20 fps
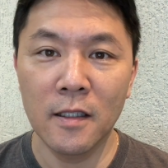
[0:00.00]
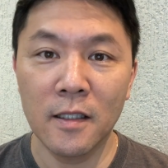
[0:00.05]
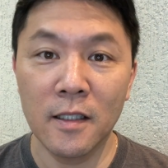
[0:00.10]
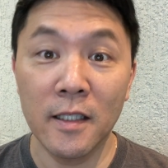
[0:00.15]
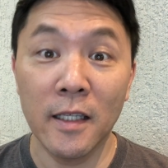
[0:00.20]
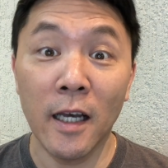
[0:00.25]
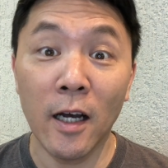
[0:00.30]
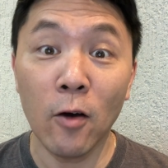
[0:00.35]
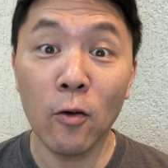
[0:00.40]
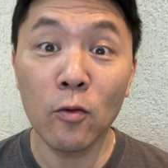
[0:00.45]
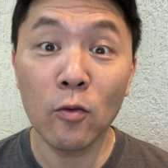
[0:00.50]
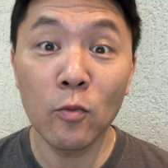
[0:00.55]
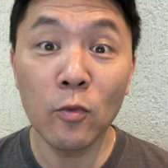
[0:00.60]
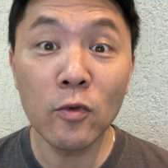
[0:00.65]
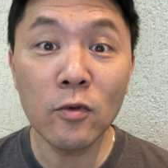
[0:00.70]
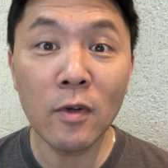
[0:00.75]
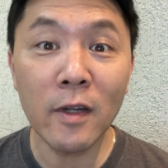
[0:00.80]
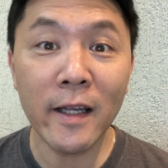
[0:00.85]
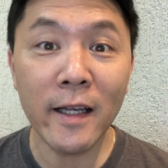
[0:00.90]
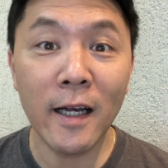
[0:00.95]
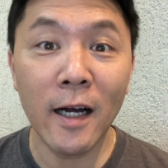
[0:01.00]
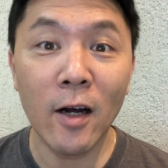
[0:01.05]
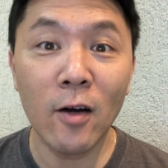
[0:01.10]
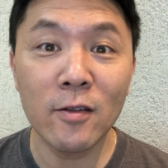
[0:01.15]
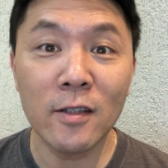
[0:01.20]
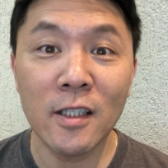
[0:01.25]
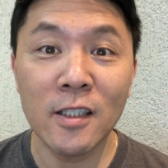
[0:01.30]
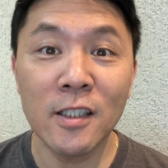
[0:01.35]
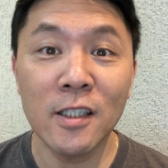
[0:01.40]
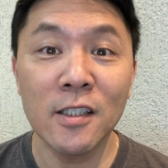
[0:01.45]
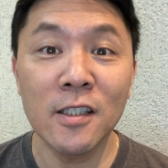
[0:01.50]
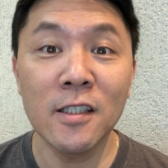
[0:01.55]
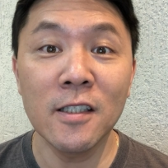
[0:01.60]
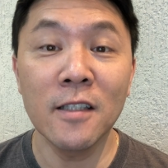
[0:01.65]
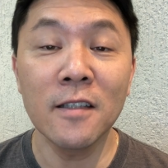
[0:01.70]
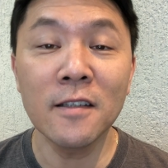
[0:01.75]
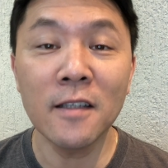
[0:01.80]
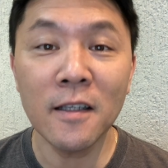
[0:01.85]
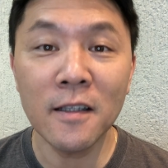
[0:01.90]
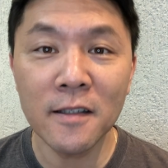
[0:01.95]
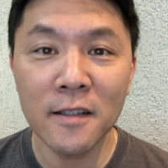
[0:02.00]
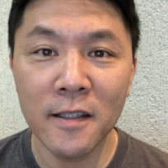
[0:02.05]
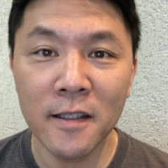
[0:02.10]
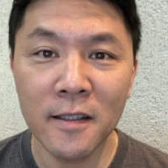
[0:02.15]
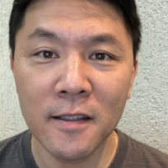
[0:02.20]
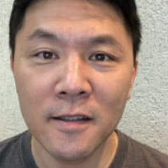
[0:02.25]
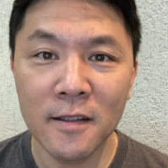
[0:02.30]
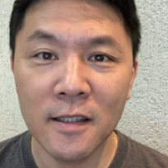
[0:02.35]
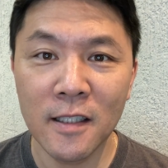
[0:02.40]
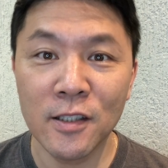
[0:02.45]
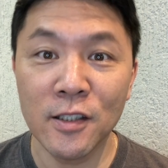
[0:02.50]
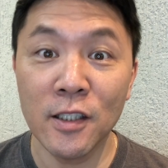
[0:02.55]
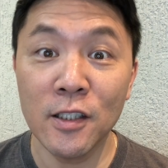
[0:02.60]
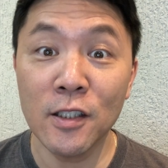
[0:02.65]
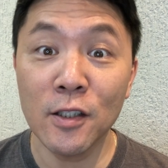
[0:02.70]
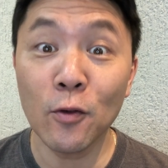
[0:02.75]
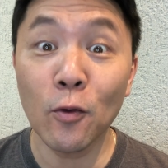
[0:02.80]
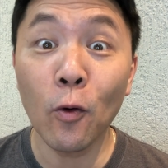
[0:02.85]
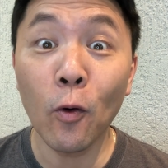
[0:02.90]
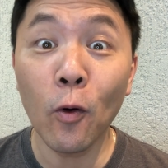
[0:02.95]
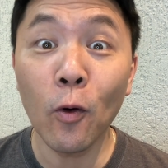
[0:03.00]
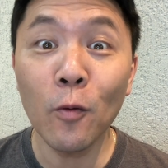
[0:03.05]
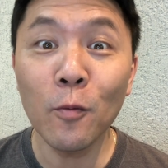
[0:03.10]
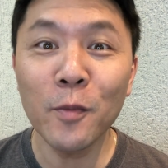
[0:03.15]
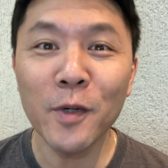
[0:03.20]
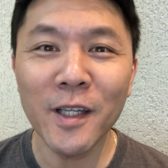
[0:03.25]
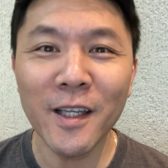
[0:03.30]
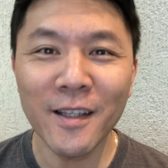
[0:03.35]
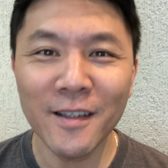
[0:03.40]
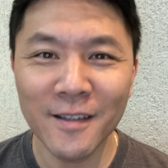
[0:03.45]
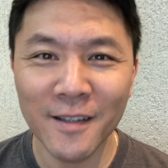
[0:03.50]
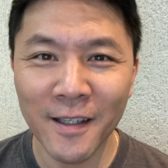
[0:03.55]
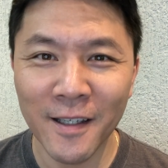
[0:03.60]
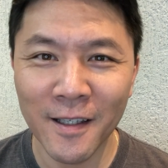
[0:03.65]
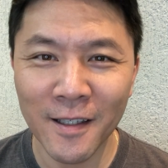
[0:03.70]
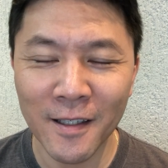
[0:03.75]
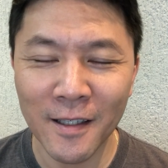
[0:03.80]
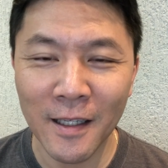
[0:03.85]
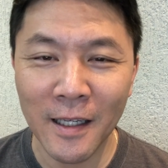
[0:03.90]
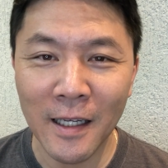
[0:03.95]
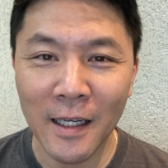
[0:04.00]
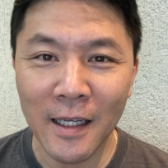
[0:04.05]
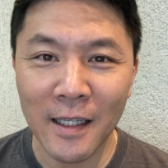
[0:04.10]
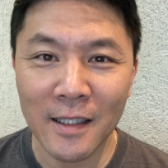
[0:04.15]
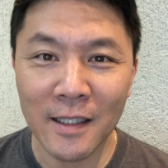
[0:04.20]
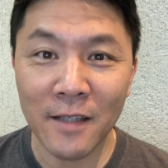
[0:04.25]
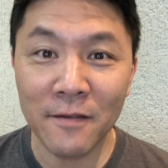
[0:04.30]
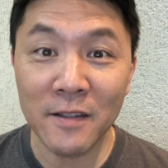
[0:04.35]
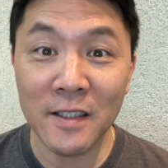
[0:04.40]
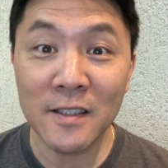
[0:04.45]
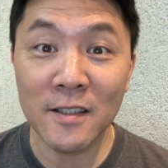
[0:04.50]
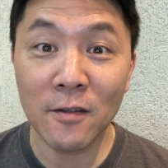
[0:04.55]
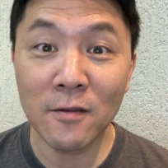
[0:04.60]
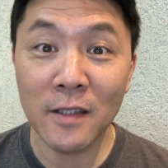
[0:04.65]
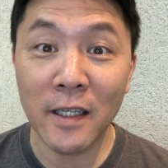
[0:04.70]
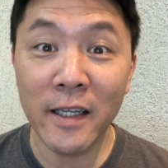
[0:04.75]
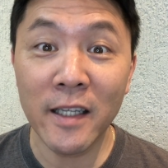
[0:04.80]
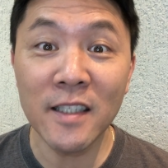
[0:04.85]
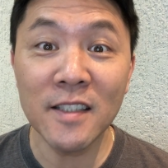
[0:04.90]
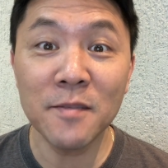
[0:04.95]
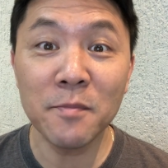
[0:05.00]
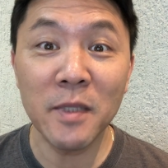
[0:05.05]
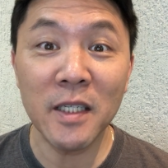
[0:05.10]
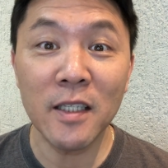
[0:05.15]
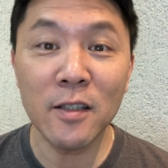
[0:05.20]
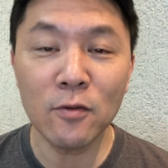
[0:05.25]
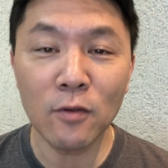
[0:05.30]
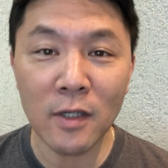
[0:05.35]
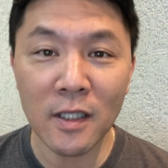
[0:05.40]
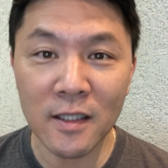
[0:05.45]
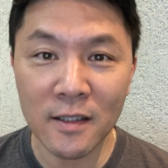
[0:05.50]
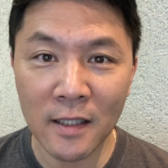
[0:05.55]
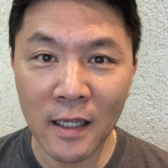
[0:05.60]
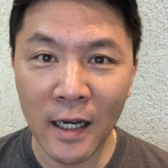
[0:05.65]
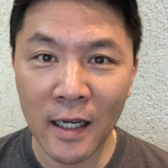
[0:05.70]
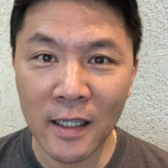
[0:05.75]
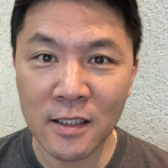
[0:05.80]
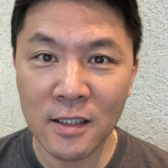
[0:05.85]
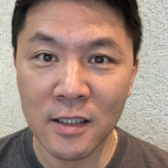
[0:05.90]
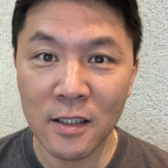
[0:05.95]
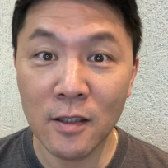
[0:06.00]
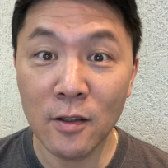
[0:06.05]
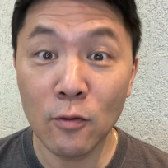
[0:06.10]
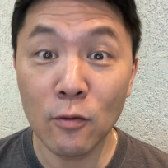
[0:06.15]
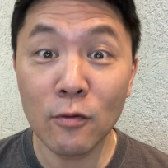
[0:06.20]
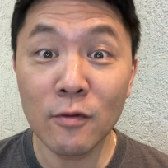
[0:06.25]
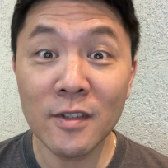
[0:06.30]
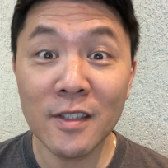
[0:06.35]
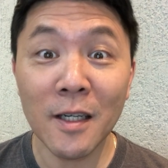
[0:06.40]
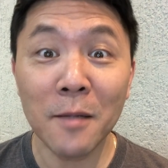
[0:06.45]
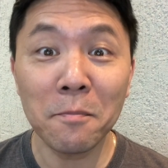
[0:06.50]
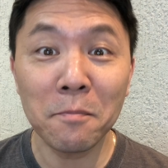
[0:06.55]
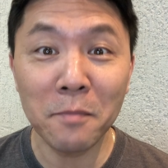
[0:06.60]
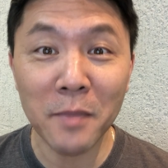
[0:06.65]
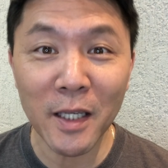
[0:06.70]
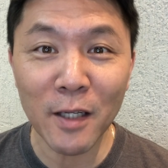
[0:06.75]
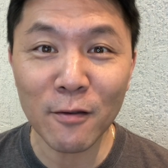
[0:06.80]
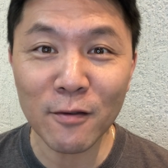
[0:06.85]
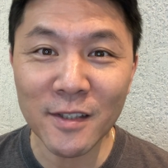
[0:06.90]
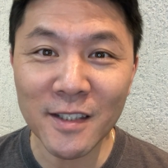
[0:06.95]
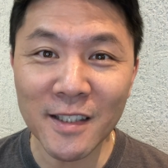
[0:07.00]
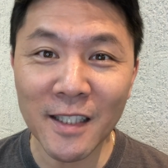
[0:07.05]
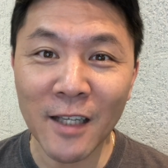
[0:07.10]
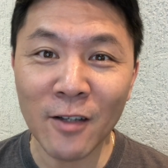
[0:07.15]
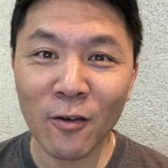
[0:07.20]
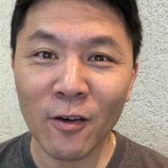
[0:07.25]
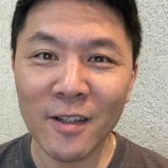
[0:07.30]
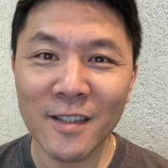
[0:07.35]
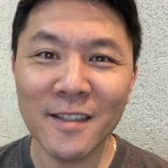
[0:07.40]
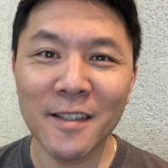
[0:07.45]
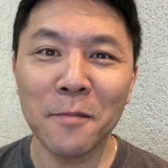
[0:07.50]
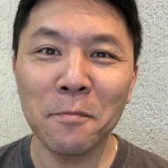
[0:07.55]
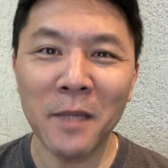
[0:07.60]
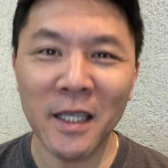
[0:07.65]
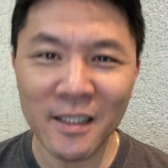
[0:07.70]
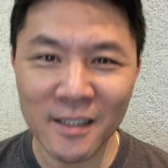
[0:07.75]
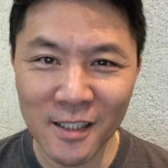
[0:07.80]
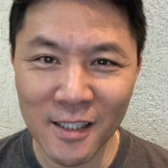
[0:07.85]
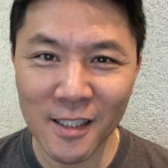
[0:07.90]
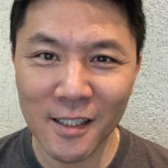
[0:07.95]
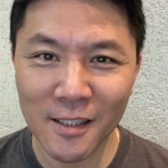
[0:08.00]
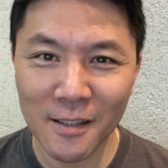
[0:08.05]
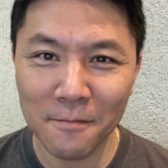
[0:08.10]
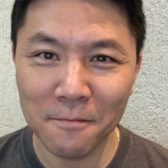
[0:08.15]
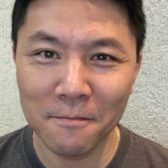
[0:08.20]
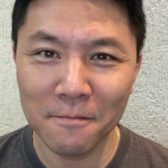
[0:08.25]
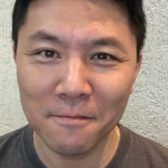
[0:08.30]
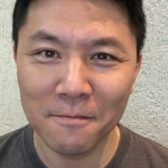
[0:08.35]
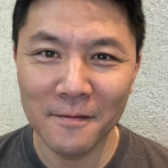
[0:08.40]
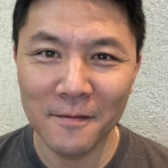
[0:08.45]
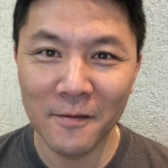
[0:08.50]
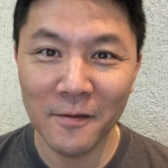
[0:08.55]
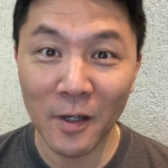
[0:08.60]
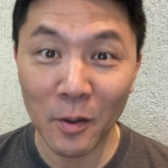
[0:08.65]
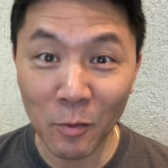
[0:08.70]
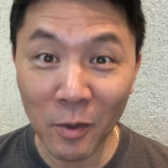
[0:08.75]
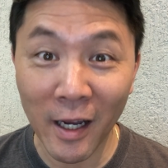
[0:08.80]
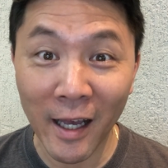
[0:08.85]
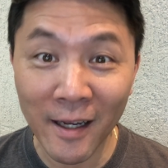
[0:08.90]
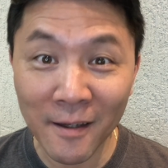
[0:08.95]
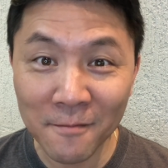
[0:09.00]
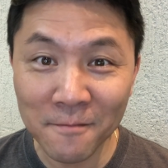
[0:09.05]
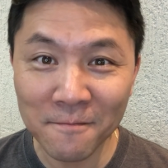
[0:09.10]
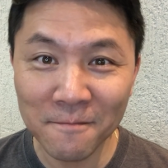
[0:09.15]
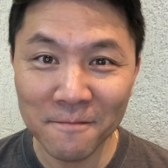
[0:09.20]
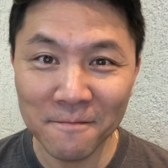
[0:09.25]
que é algo muito legal da gente entender, da gente compreender na visão da espiritualidade os apegos da nossa mente. Vamos lá?